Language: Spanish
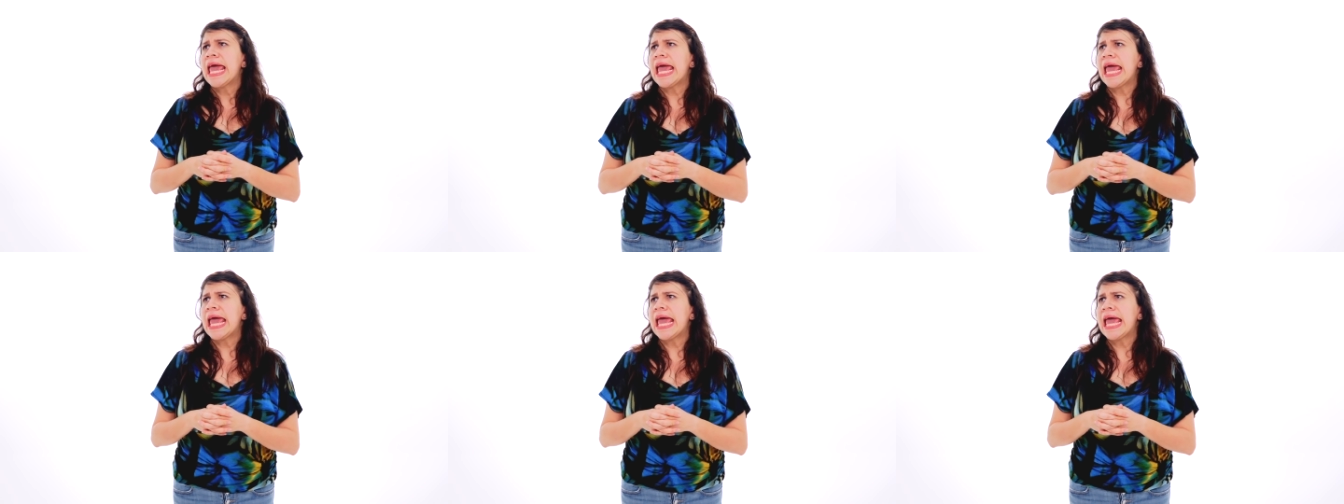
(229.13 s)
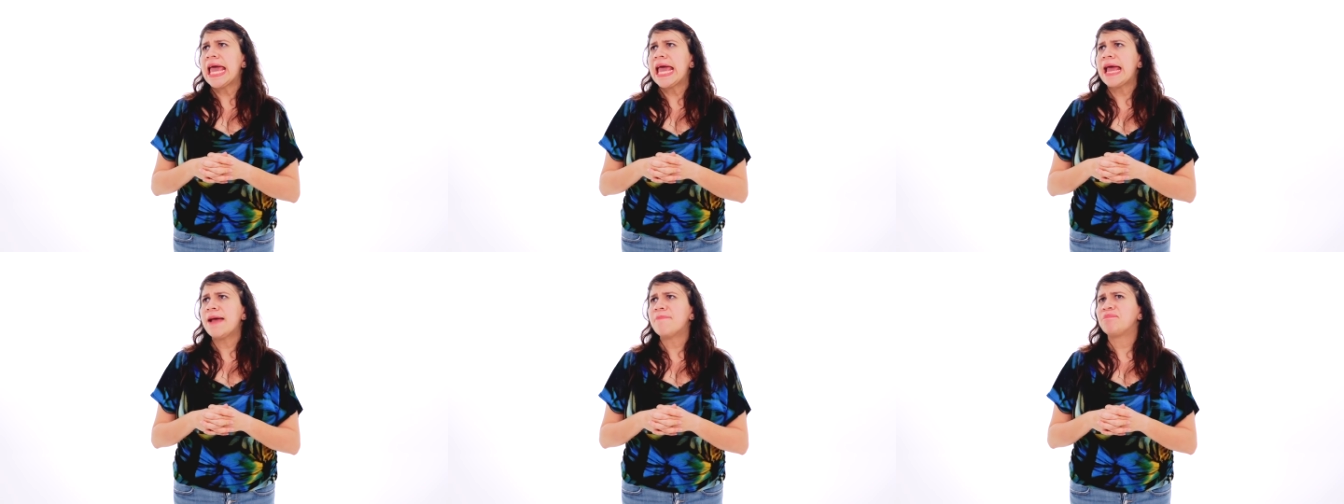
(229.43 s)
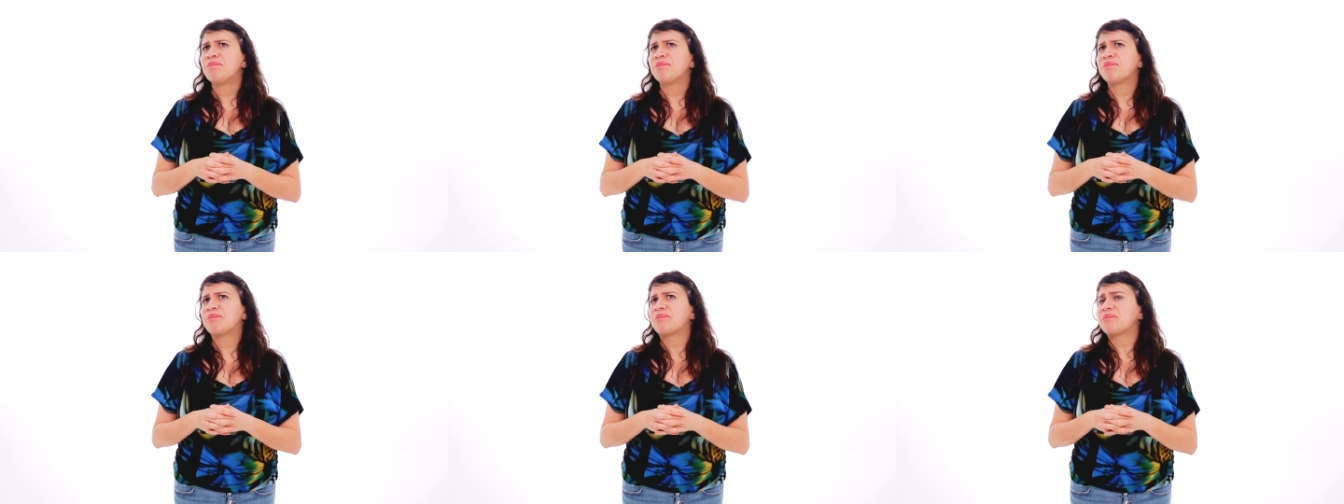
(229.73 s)

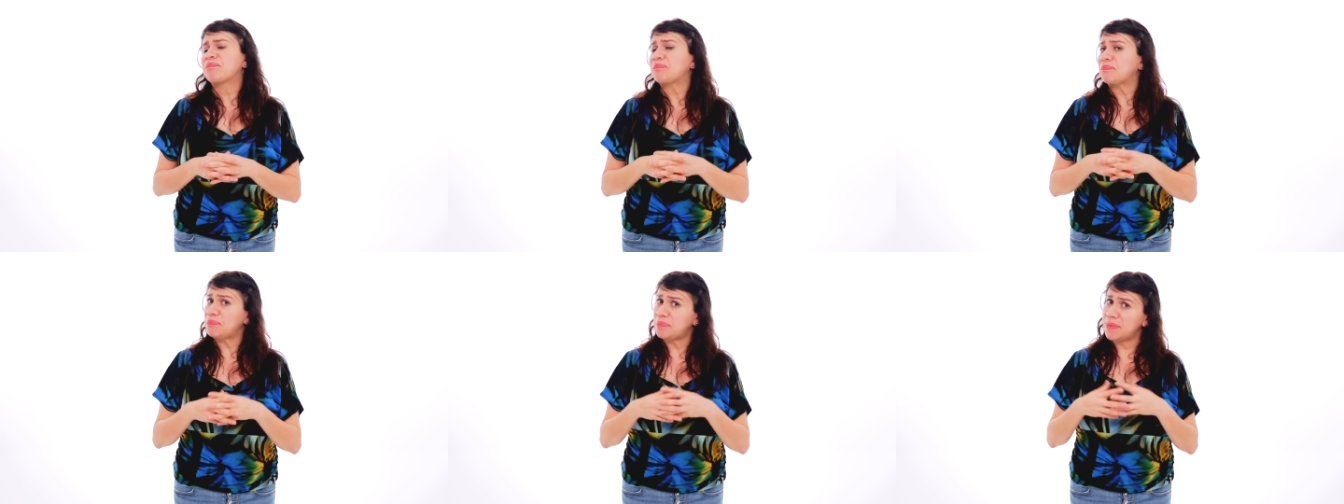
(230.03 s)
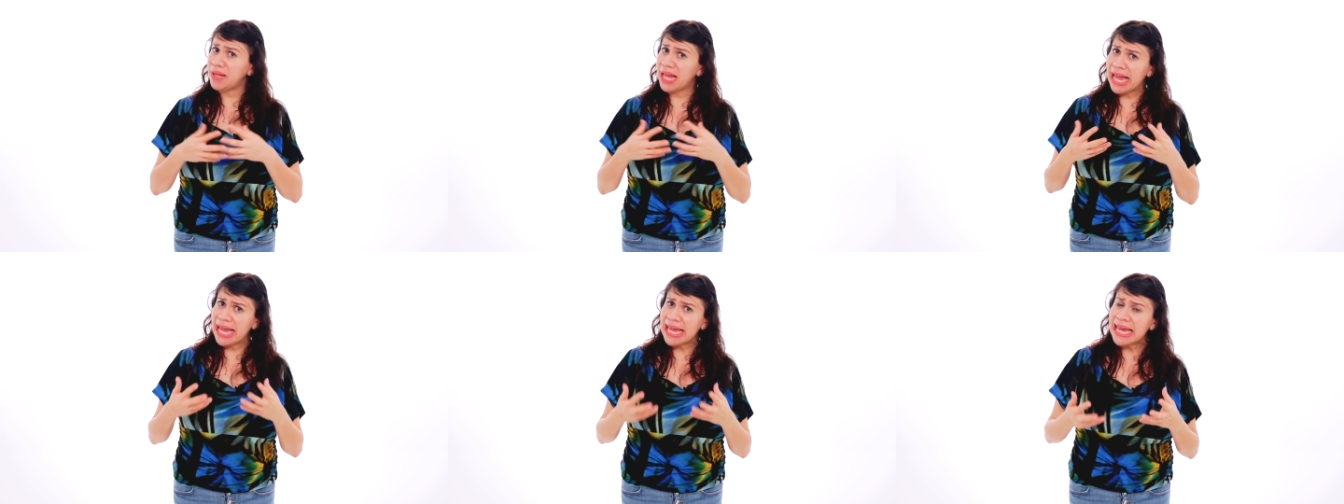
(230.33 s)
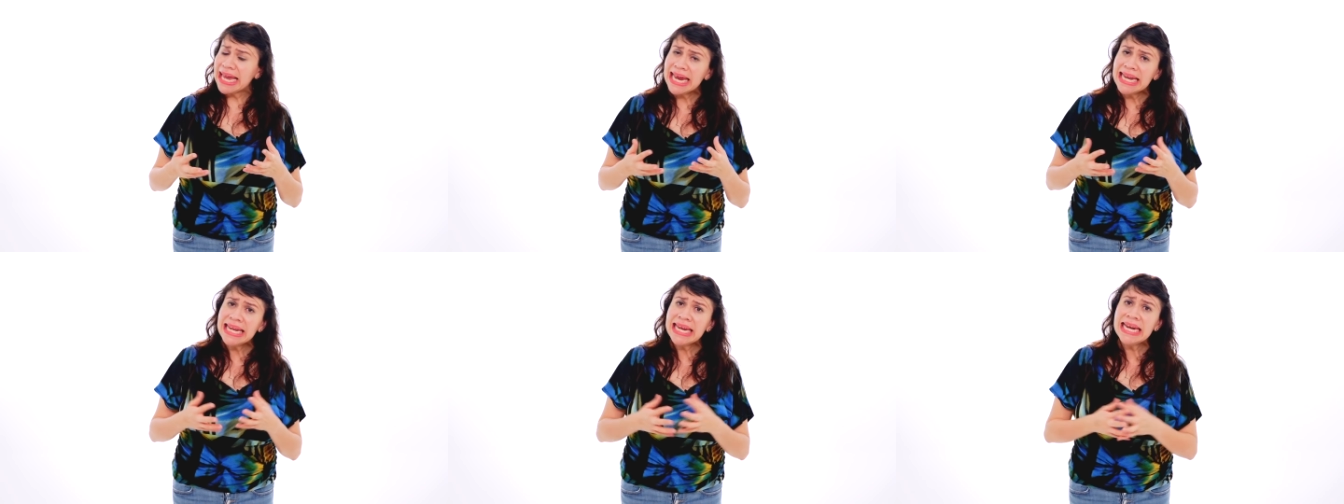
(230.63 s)
Eh,
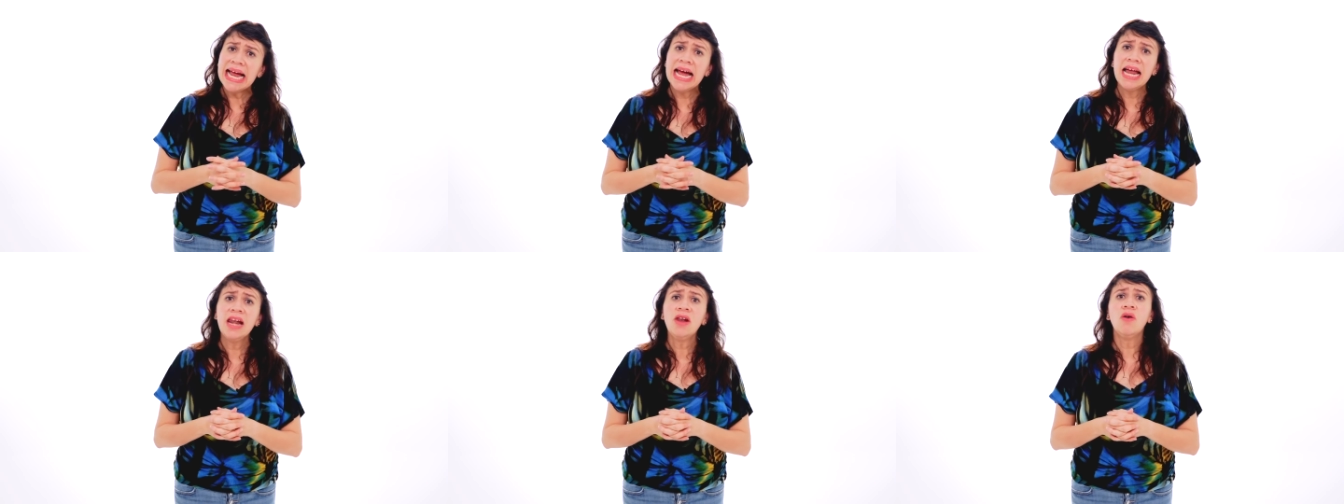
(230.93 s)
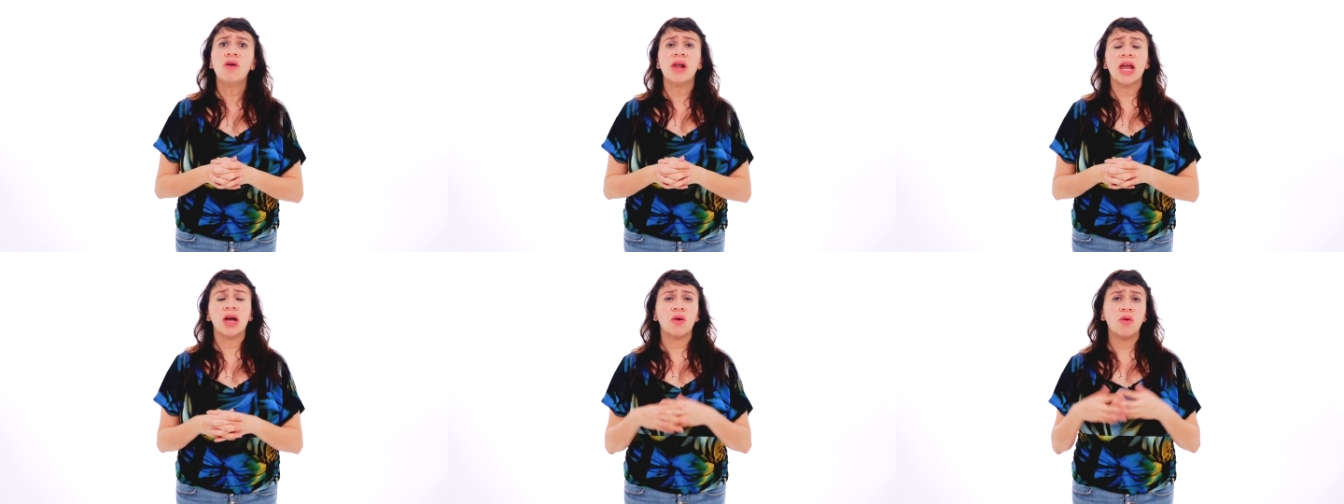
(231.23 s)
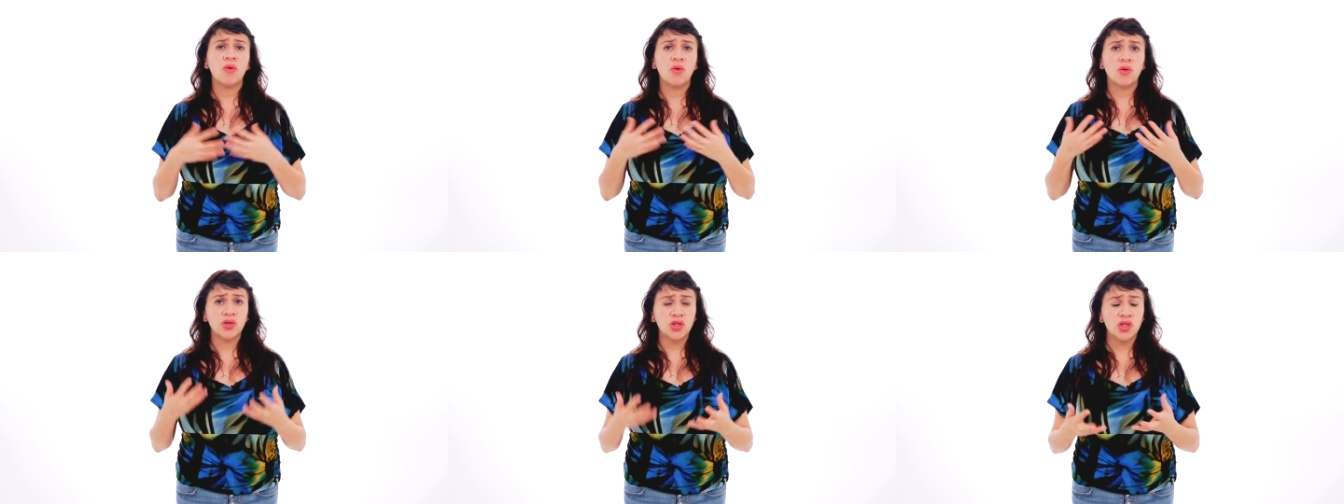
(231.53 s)
en general o la
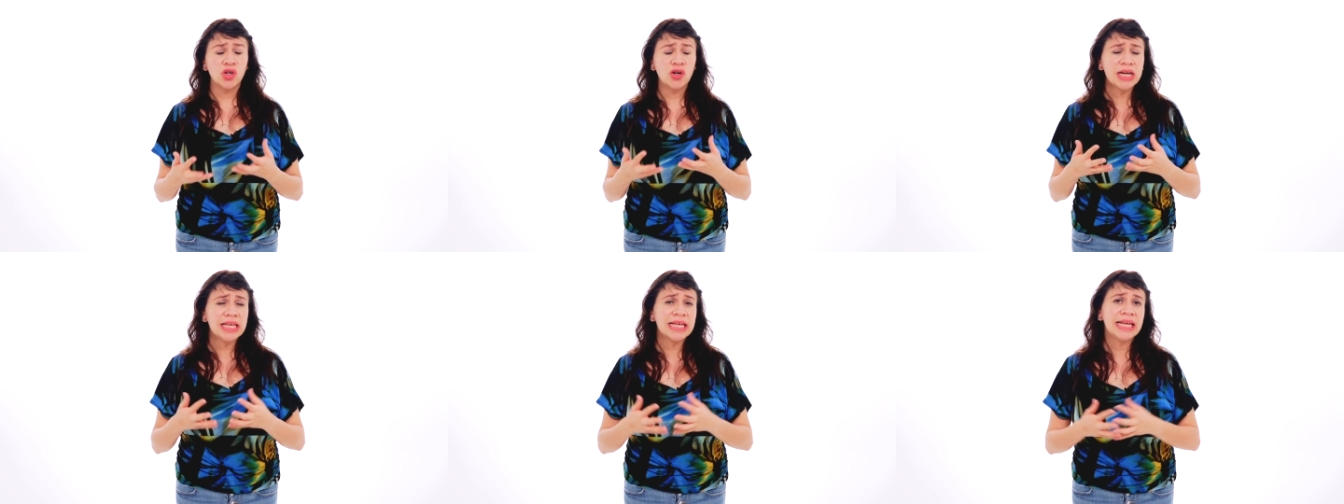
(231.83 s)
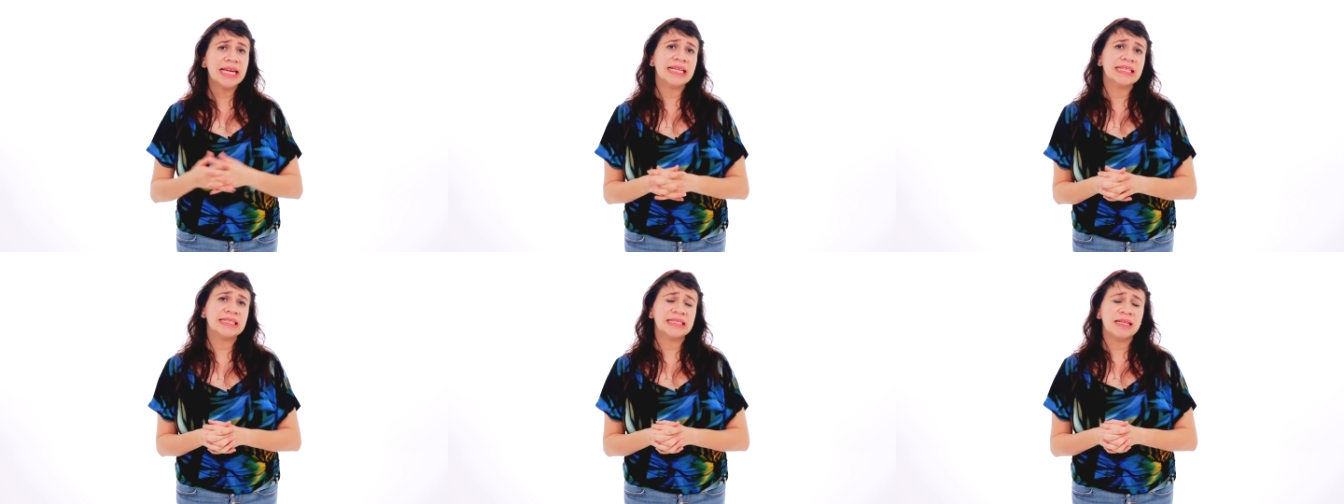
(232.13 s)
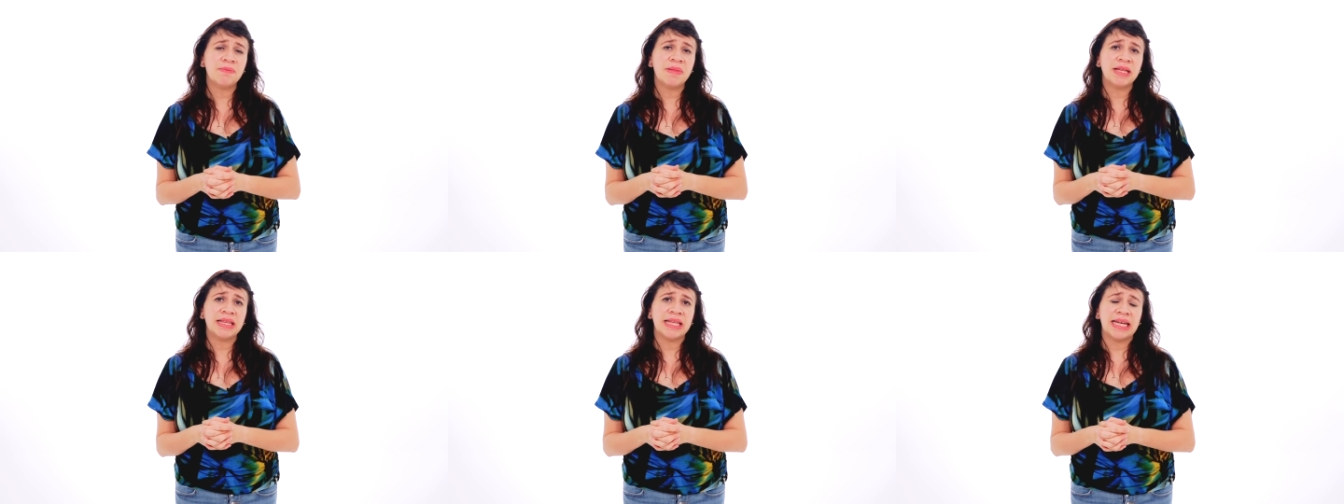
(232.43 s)
conclusión que da en
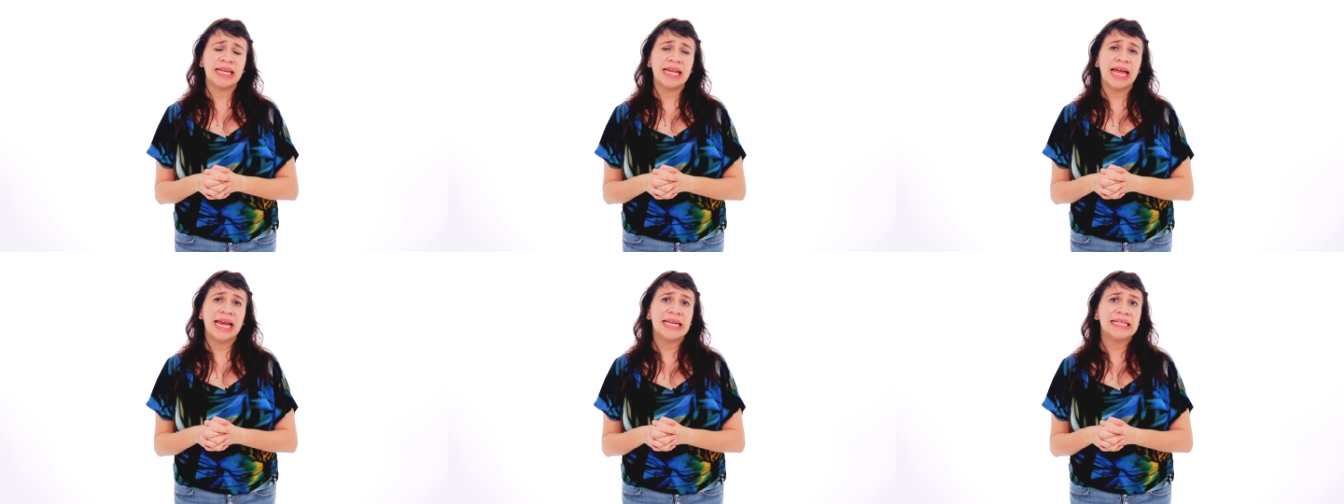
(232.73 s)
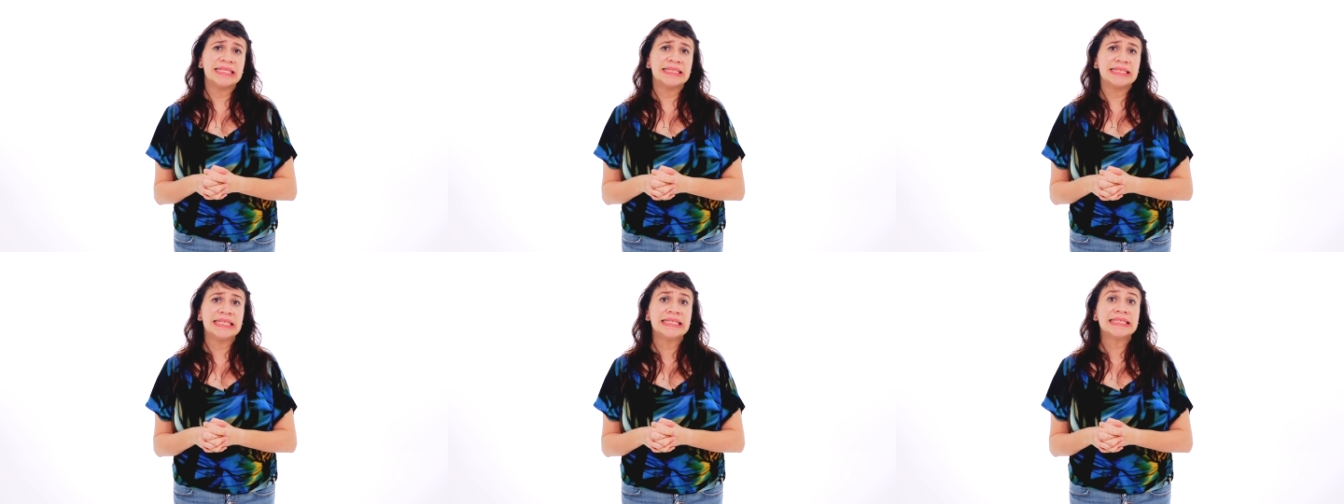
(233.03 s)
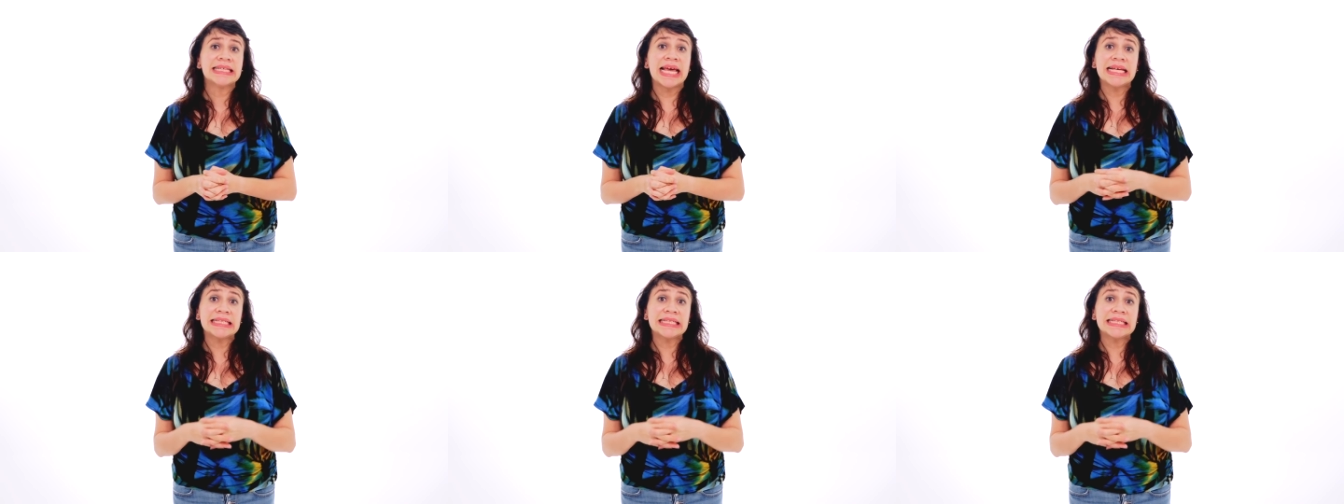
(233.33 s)
este metaanálisis